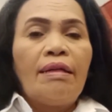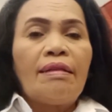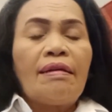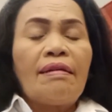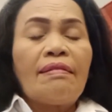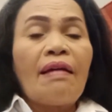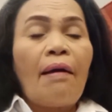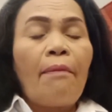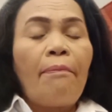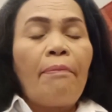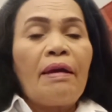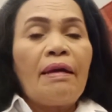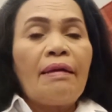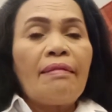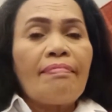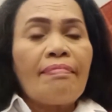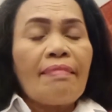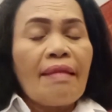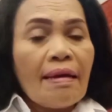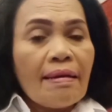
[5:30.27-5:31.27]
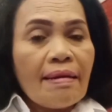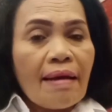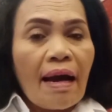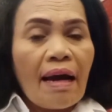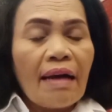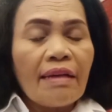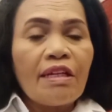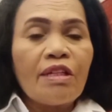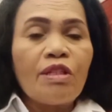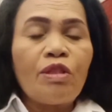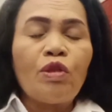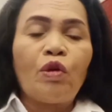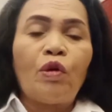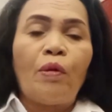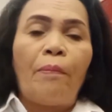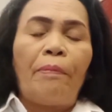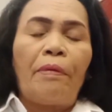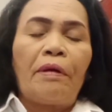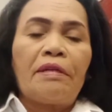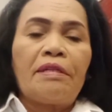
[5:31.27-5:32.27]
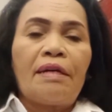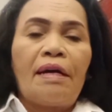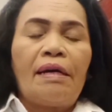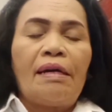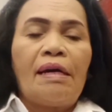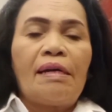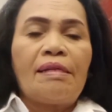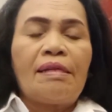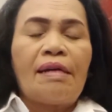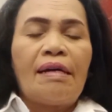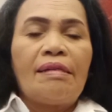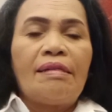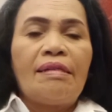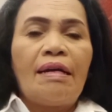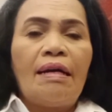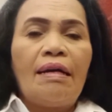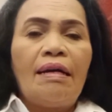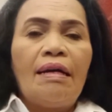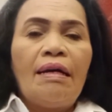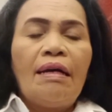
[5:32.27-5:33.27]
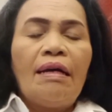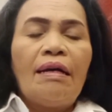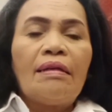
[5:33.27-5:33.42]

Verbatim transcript: tetapi tidak hanya cukup percaya saja,